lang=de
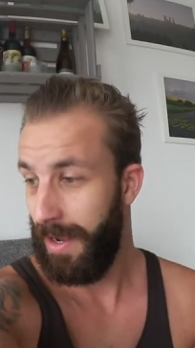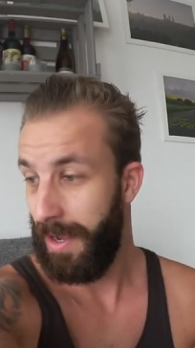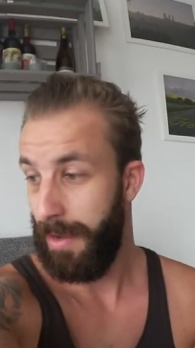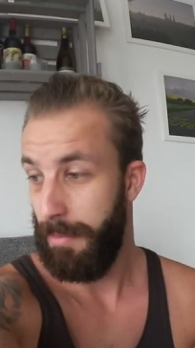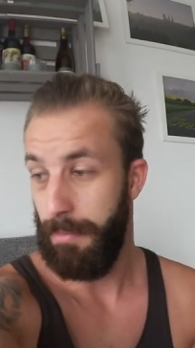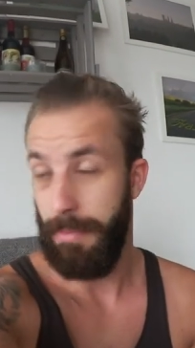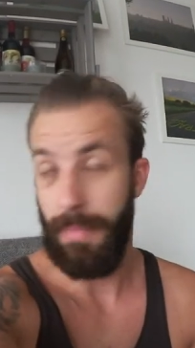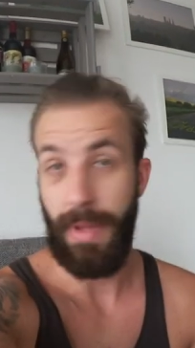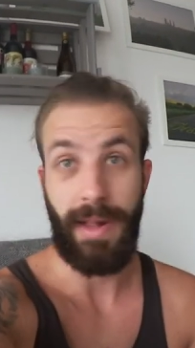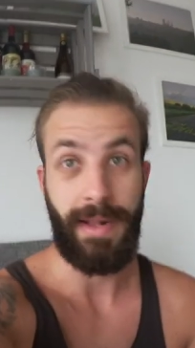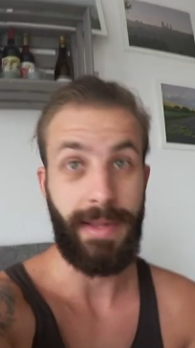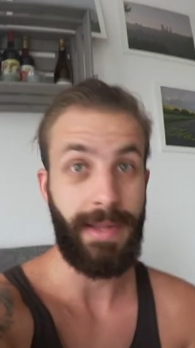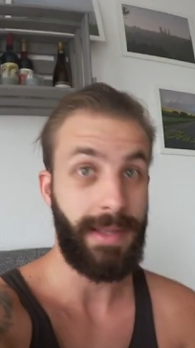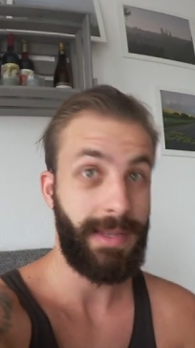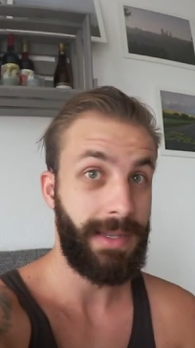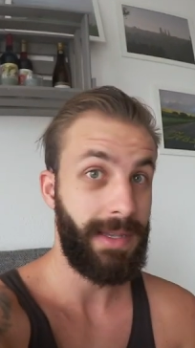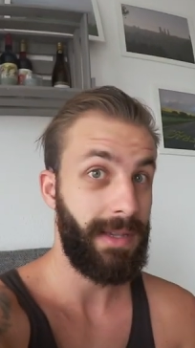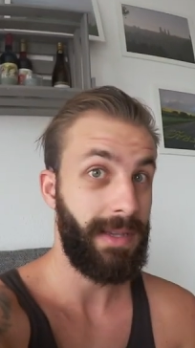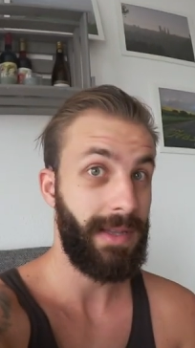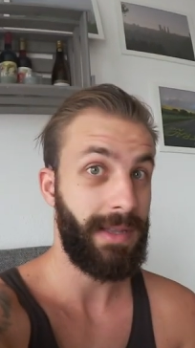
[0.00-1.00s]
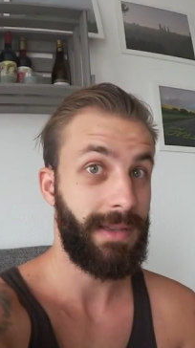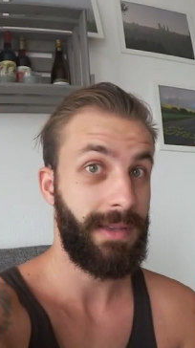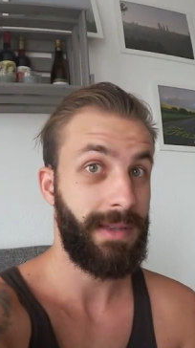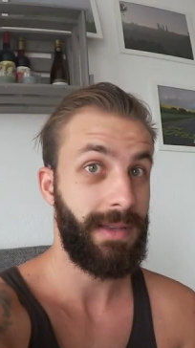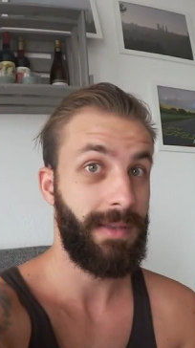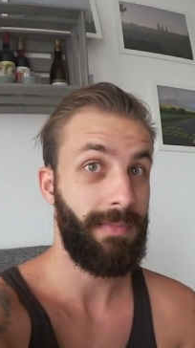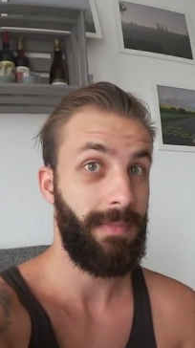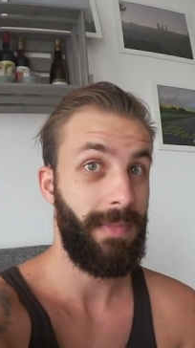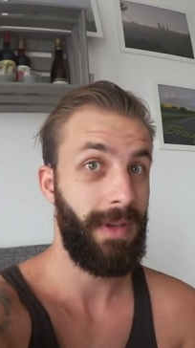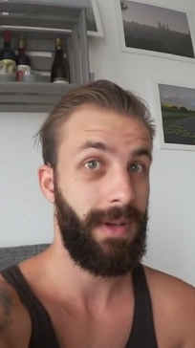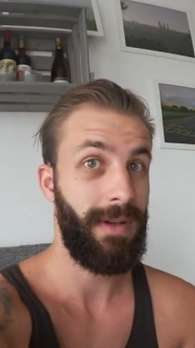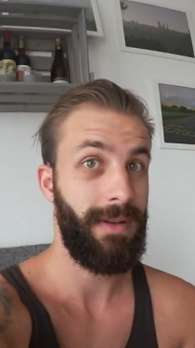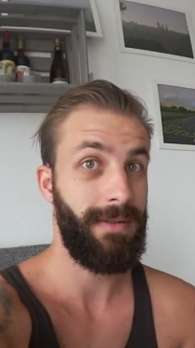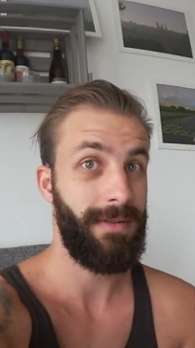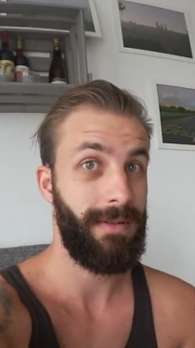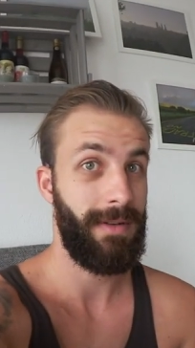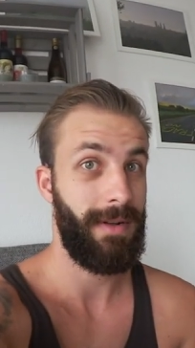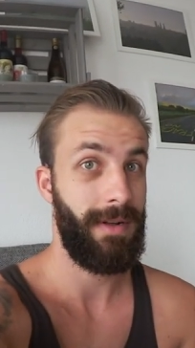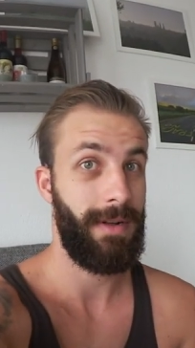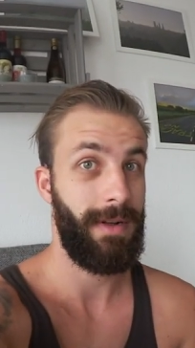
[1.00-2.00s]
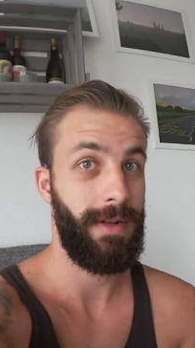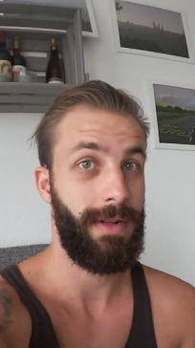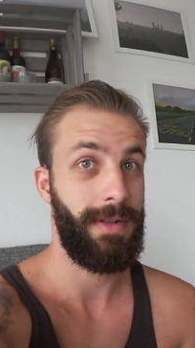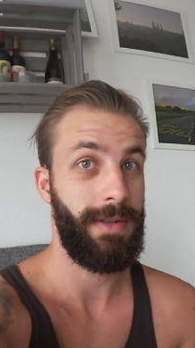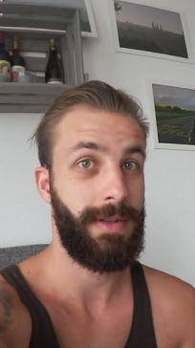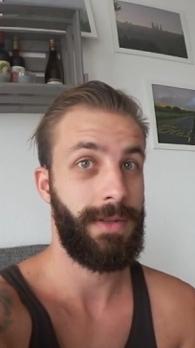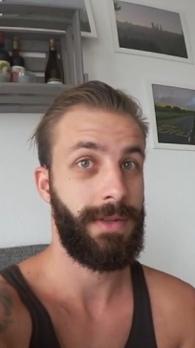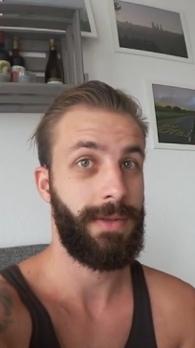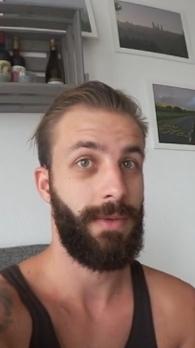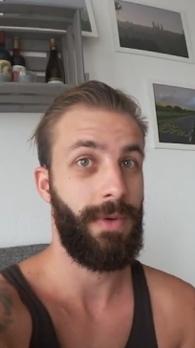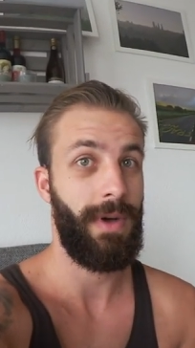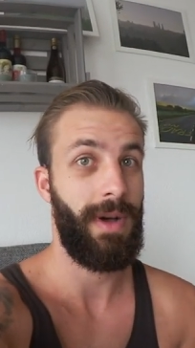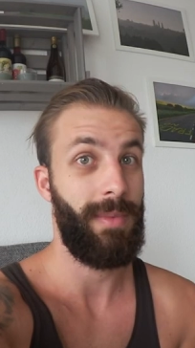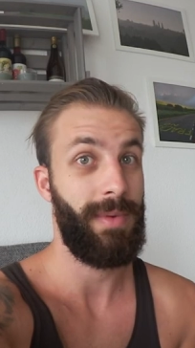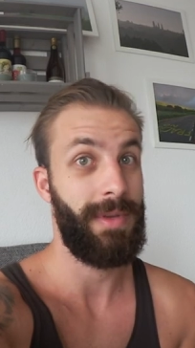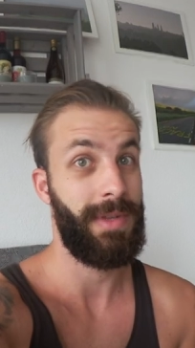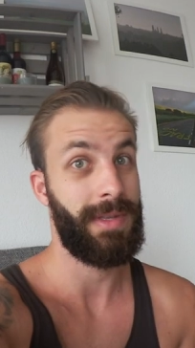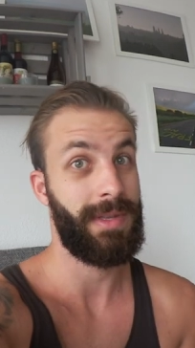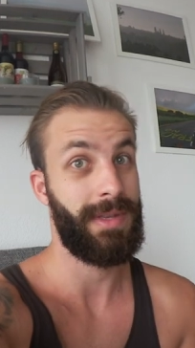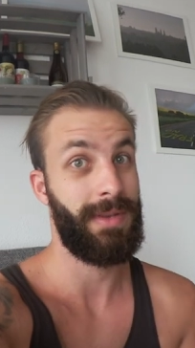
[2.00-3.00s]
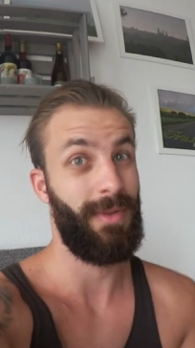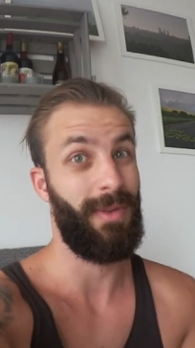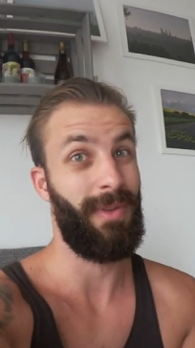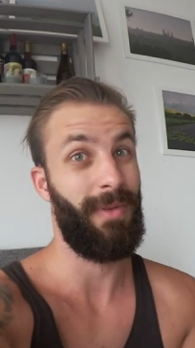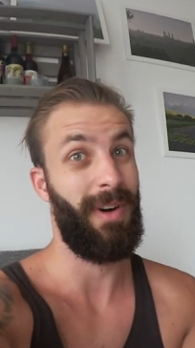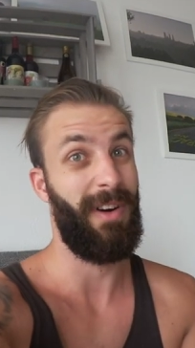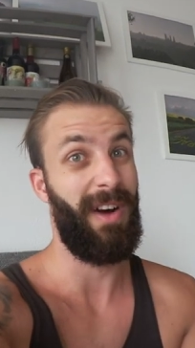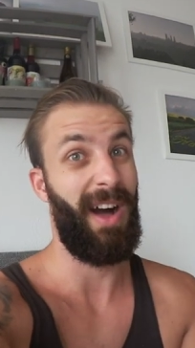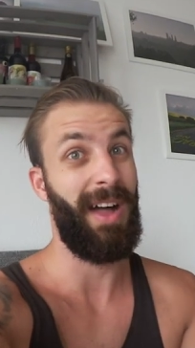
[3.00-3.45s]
meldet sich jetzt nicht mehr. Also habe ich jetzt noch